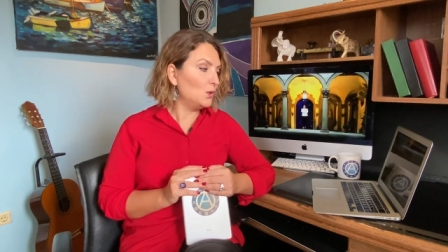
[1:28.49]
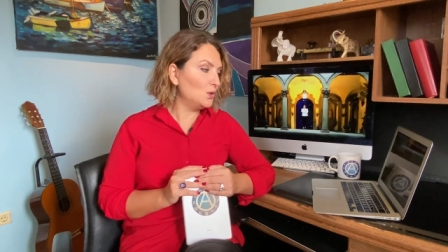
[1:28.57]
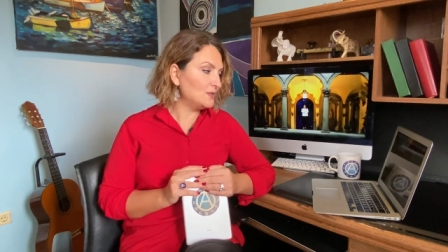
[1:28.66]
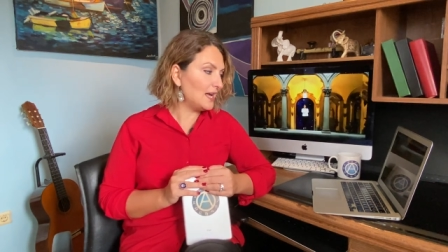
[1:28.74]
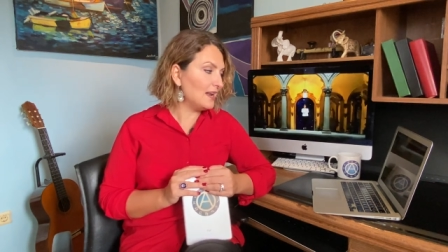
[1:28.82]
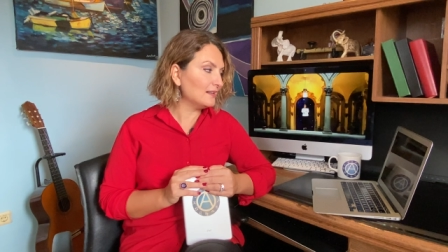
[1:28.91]

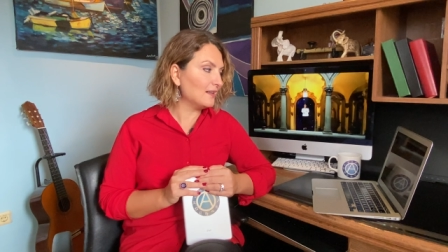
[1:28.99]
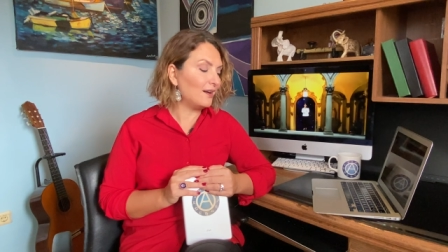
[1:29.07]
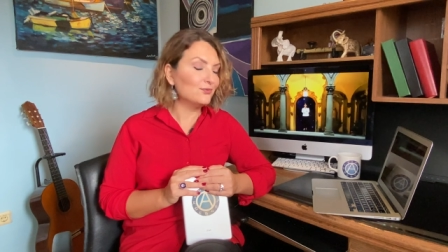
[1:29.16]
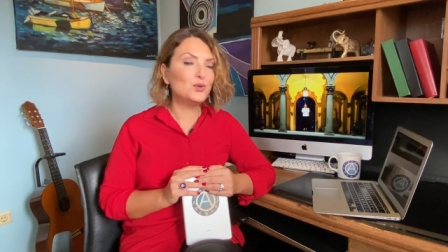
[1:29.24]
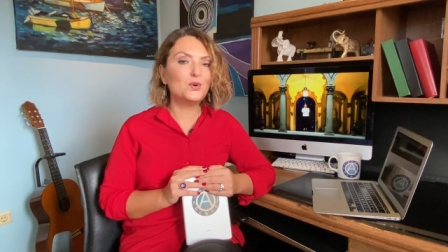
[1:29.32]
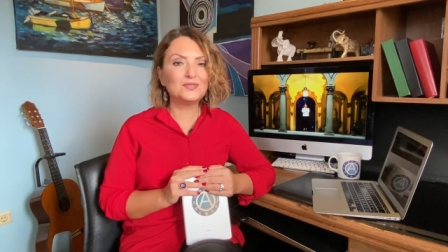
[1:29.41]
özellikle
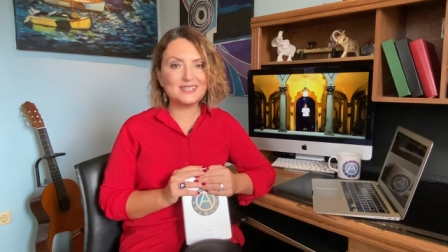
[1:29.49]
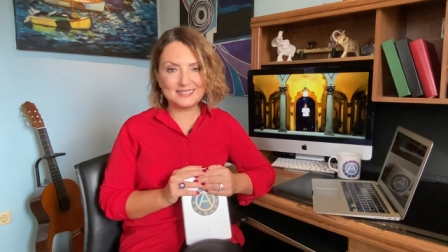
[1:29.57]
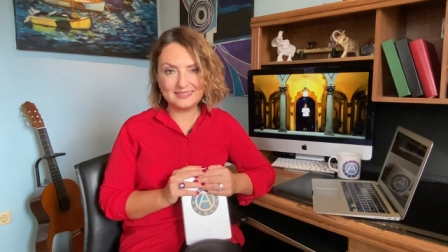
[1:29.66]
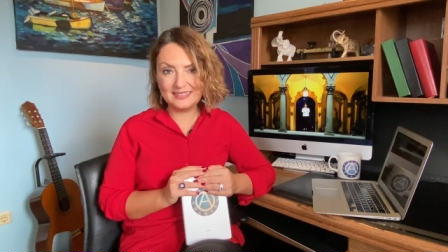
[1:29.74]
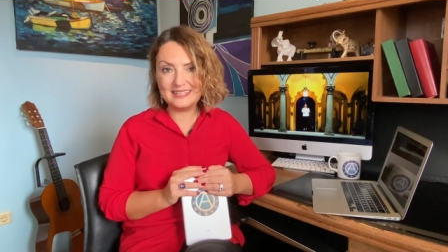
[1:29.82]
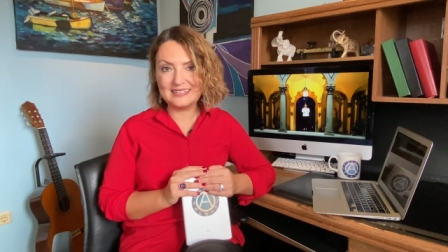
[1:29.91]
hafta
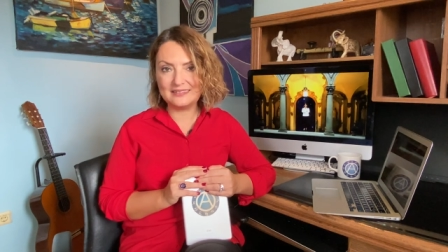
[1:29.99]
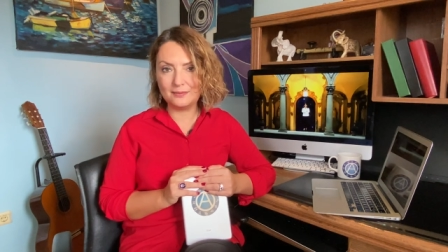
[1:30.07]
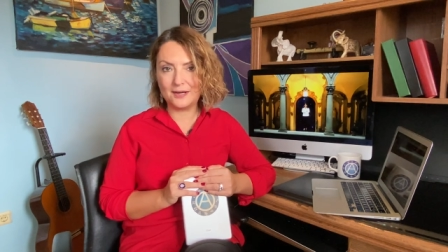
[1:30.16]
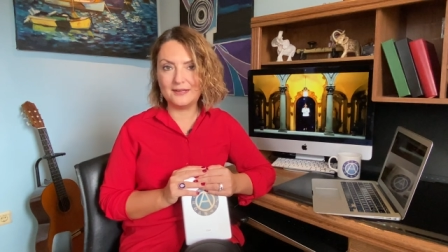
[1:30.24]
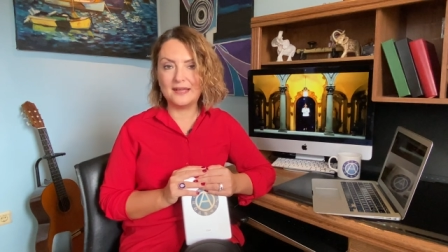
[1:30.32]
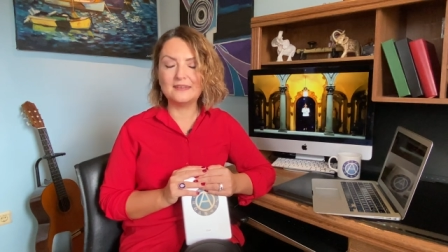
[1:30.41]
ortasından
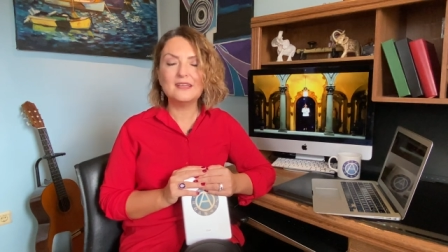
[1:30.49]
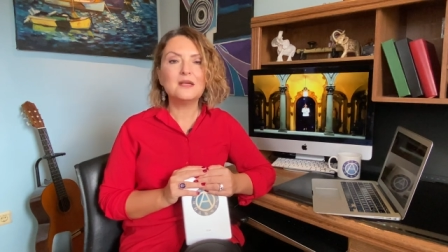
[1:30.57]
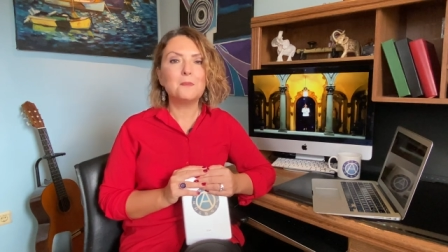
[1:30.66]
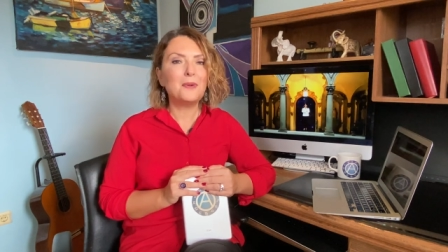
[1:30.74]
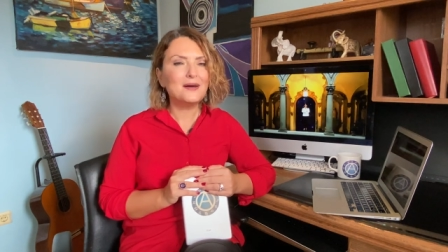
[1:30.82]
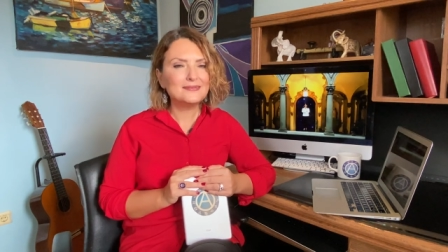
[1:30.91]
itibaren
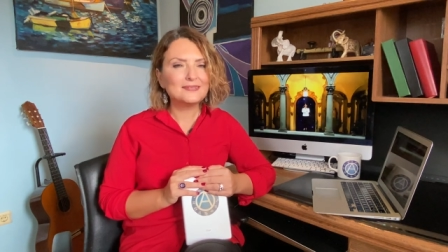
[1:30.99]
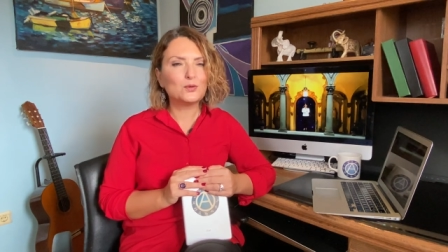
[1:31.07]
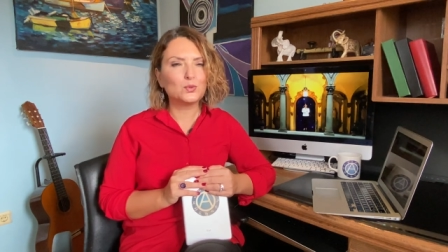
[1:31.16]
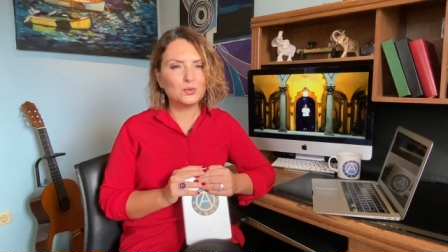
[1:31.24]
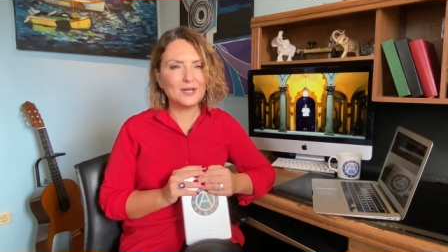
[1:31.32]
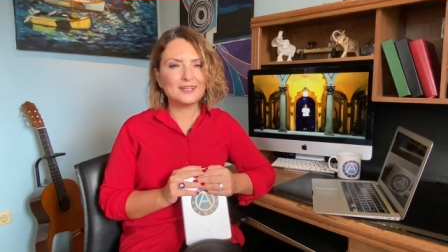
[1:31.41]
bazı
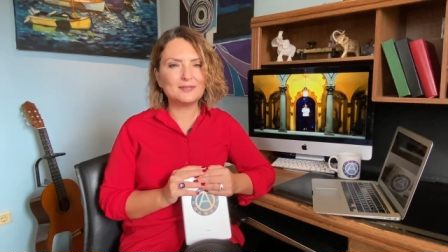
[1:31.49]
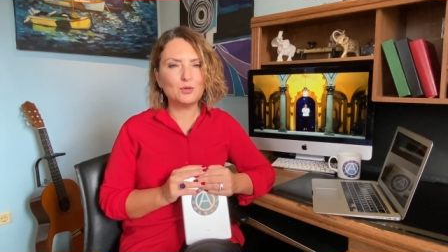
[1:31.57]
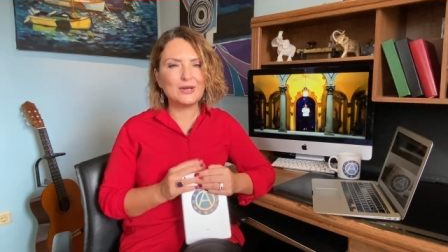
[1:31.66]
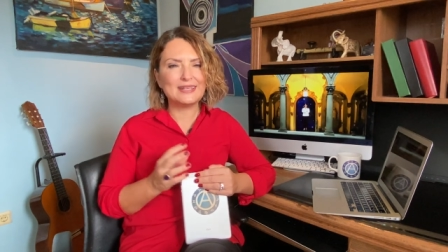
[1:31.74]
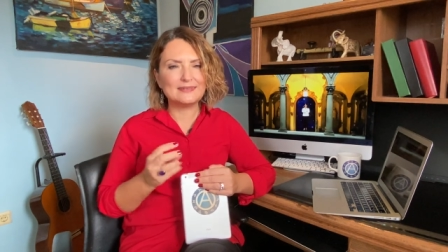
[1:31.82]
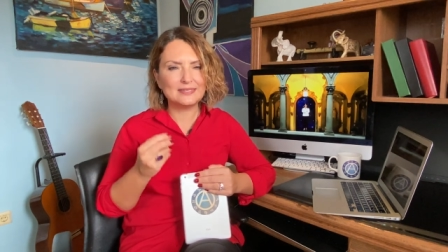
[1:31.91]
konularda
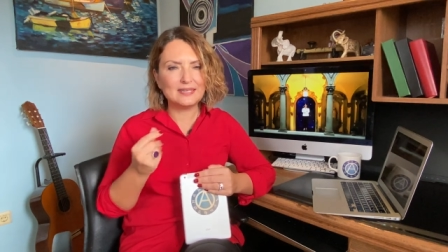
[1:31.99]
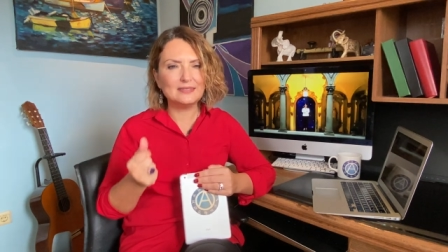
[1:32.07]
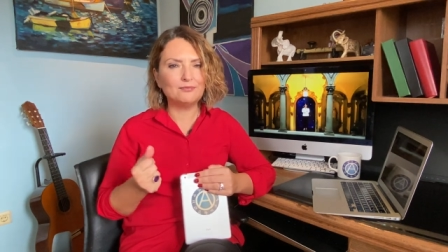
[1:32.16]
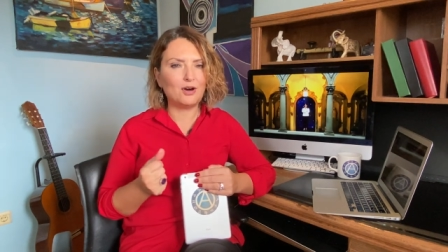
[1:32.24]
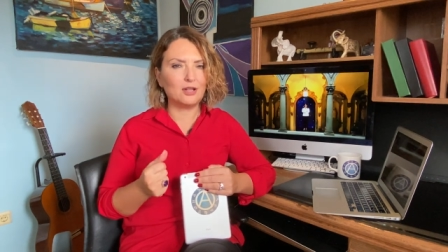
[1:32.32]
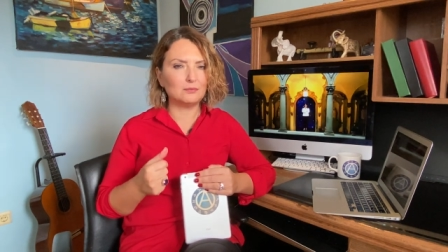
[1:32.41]
böyle
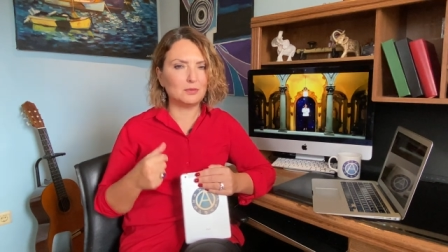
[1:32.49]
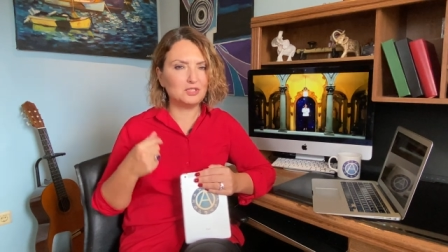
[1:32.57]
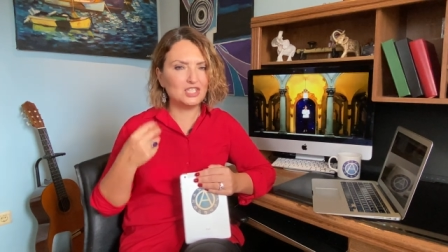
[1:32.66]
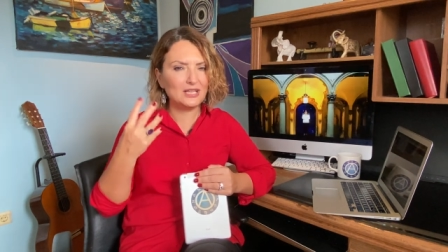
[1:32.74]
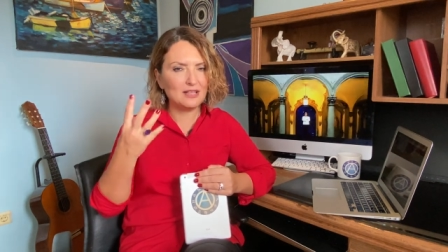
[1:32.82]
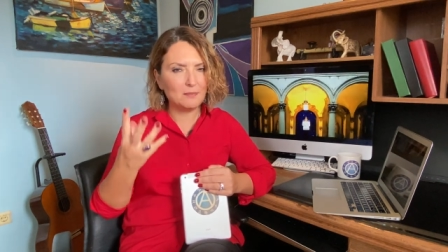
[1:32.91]
inisiyatif alma, bir
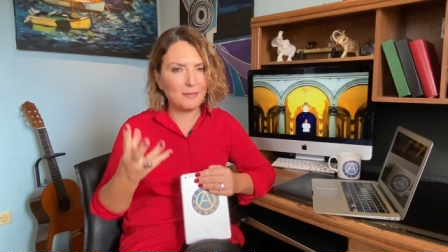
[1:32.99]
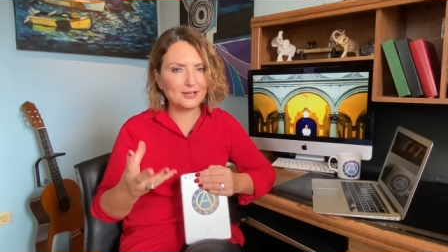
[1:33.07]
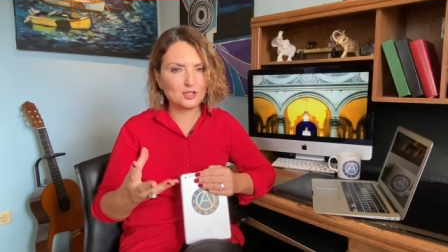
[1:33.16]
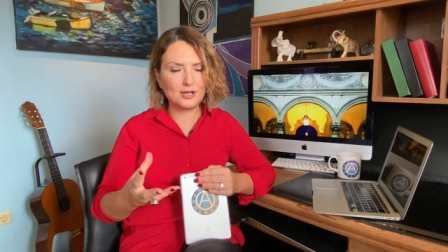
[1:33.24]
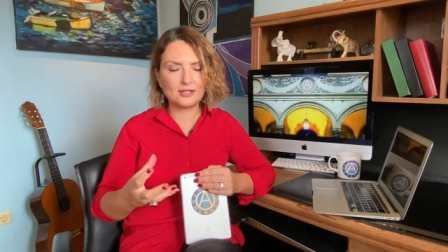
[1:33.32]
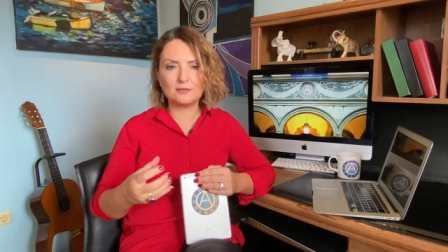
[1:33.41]
şeyleri
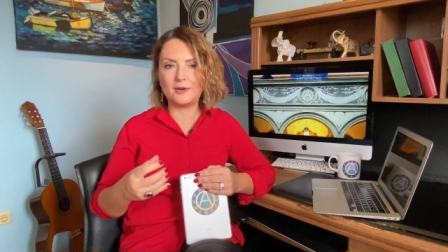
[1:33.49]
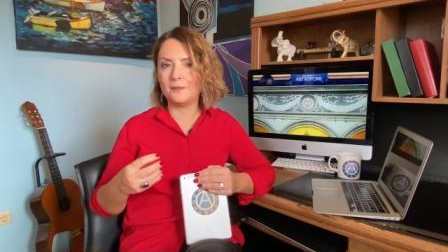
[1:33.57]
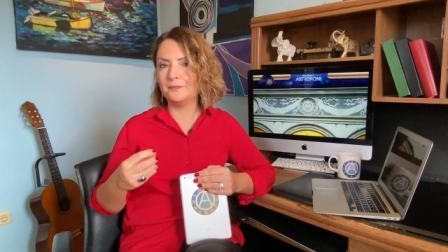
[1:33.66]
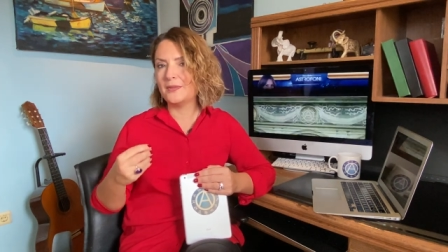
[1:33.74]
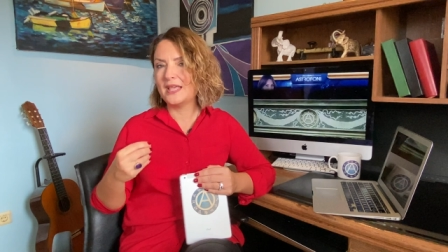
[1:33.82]
başlatma,